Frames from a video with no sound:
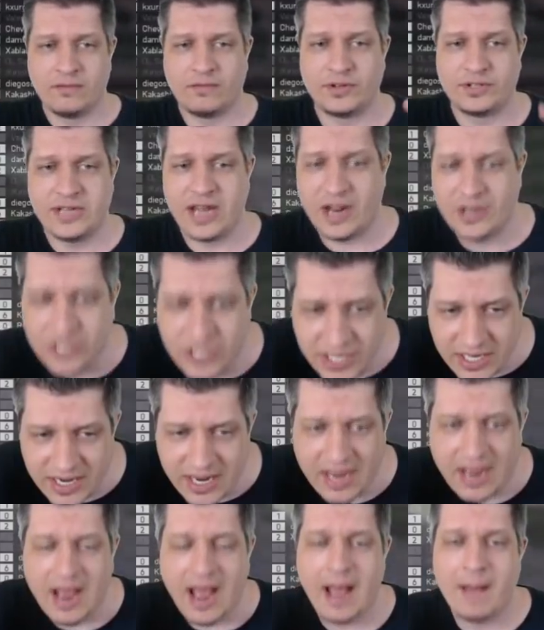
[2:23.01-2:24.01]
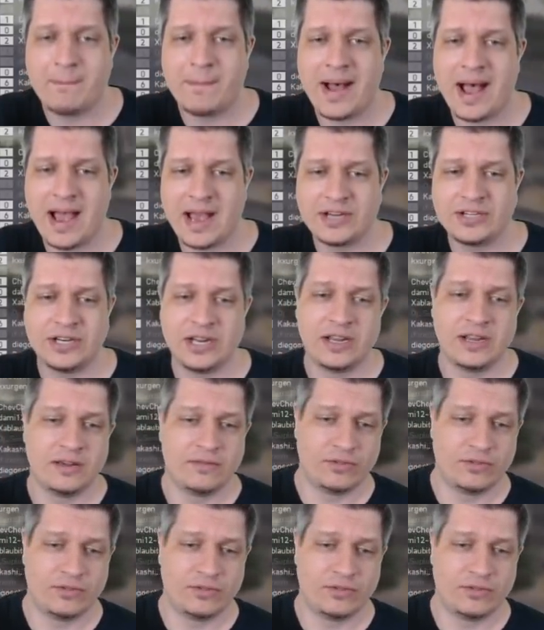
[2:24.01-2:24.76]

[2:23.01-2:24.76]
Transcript: você atira, abaixa,